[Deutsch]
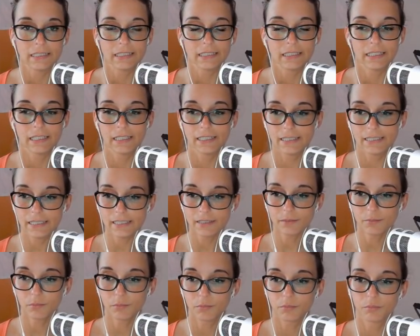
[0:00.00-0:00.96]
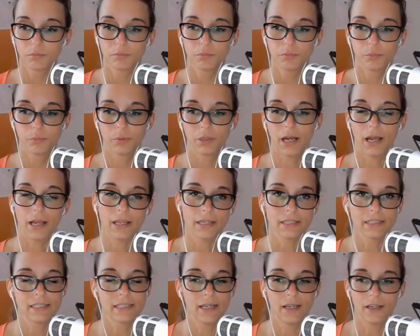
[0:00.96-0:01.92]
In diesem
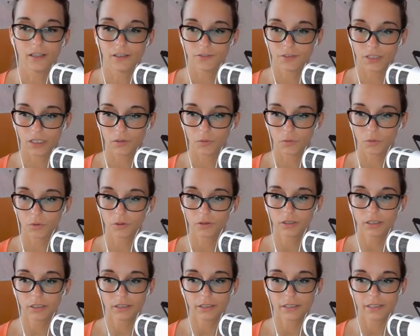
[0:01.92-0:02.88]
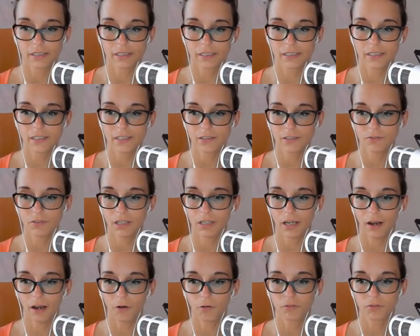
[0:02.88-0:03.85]
Bereich der Entwicklung sind
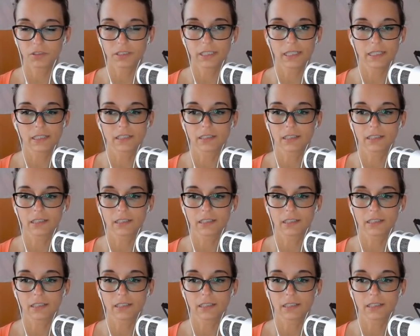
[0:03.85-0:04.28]
wir auf das